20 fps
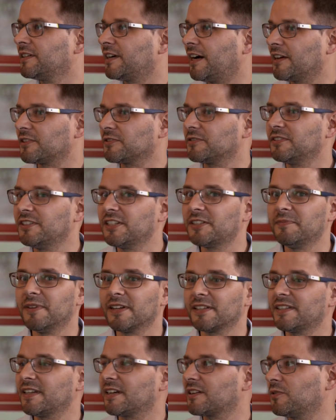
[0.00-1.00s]
Also nicht
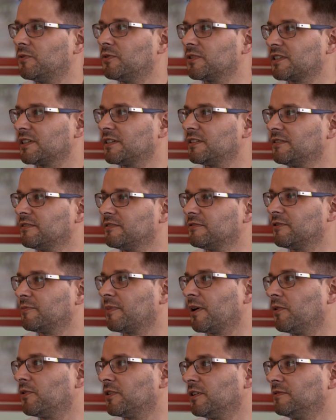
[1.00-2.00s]
mehr der große
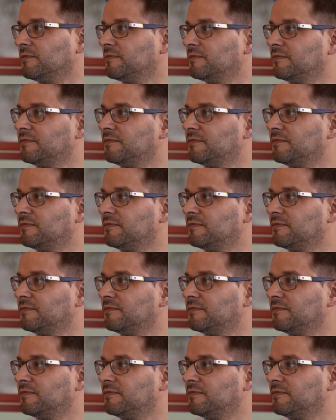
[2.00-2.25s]
Verbraucher.